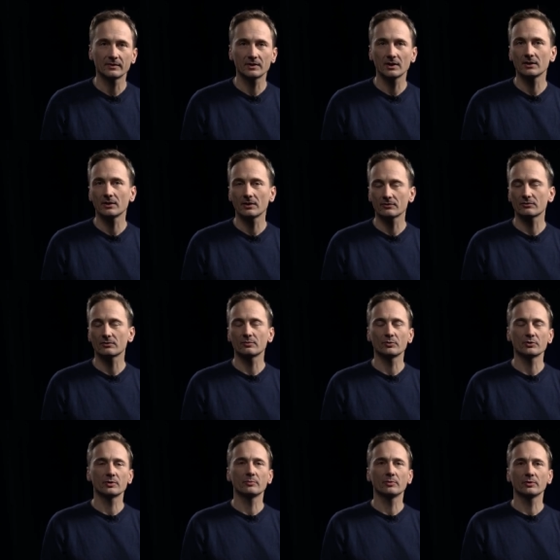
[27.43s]
Wtedy Jezus
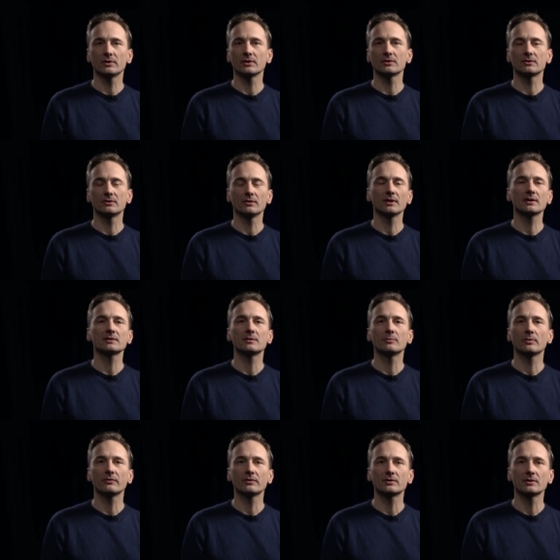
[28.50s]
może podejść do nas i
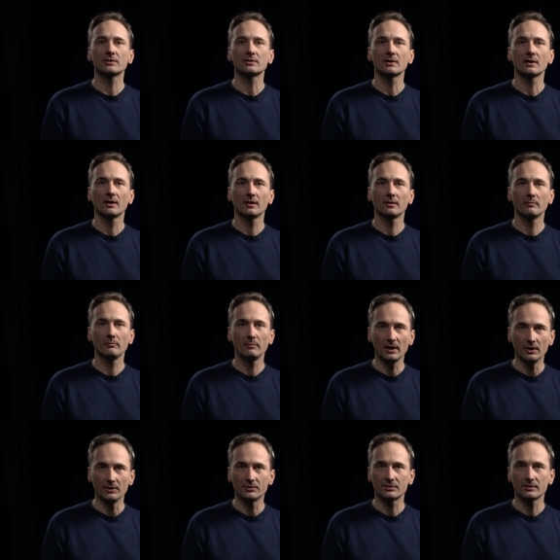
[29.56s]
powiedzieć:
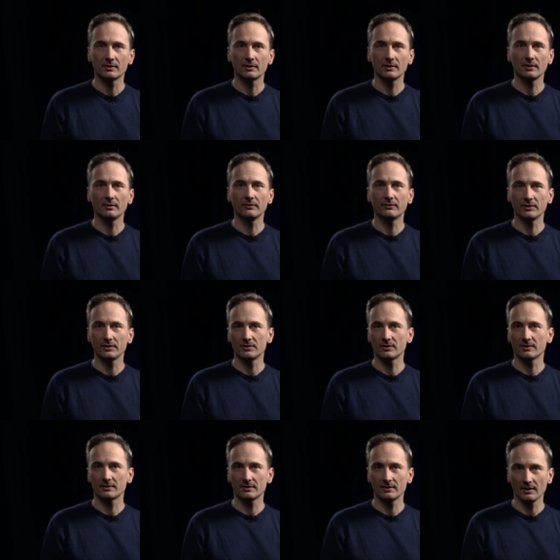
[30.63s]
Milcz i
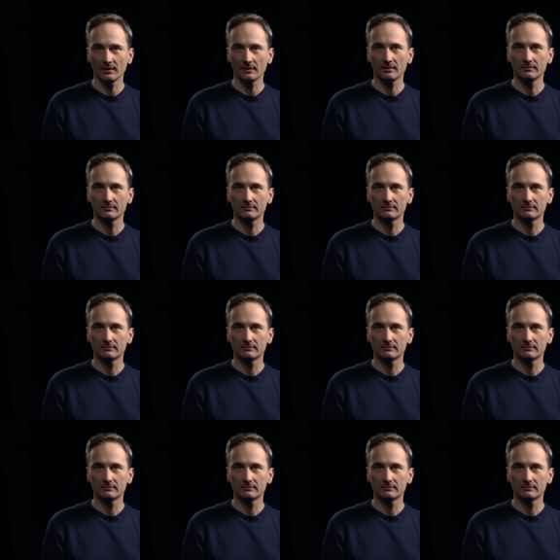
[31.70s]
wyjdź z niego.